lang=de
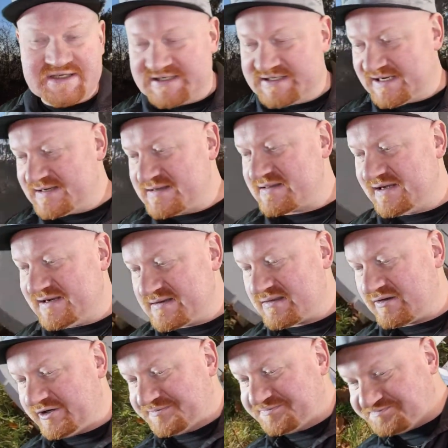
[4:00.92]
hier genannt sein
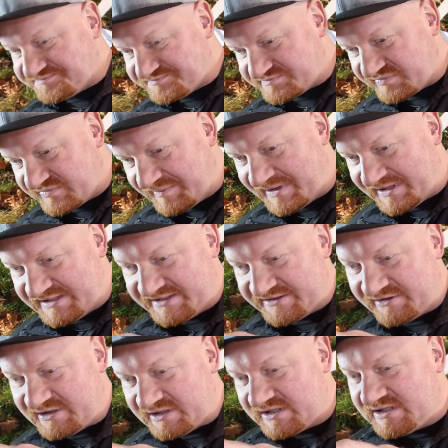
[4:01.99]
sollen, wenn man hier
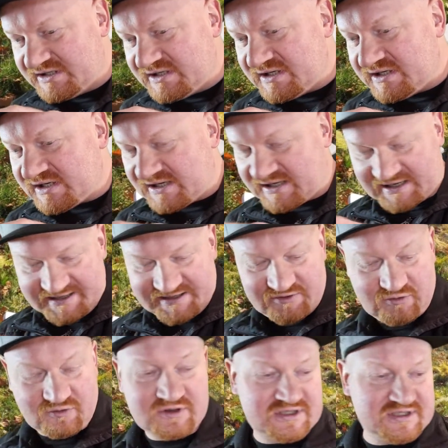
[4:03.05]
noch
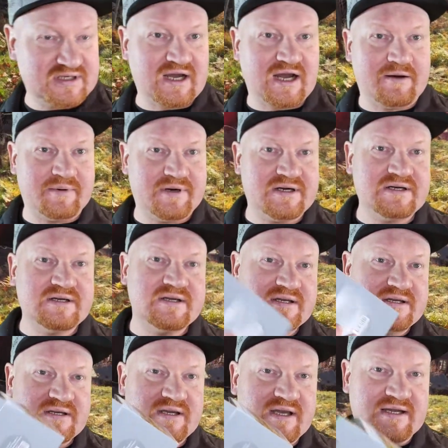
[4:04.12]
reinguckt. Aber
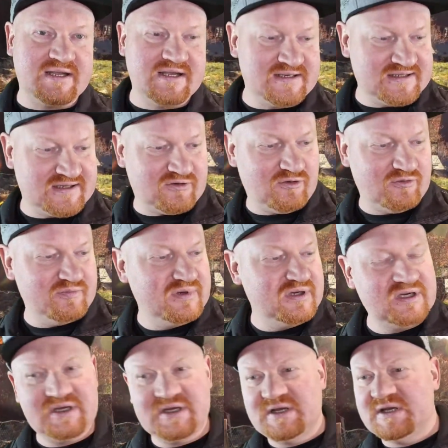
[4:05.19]
es geht darum,
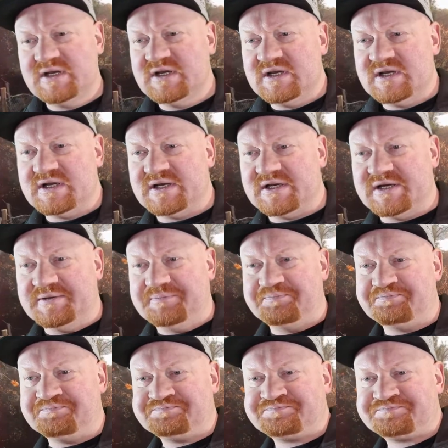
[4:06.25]

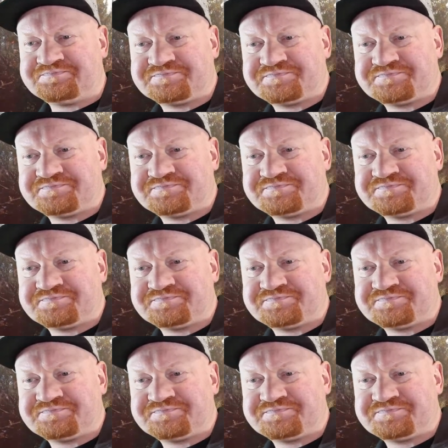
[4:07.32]
ähm,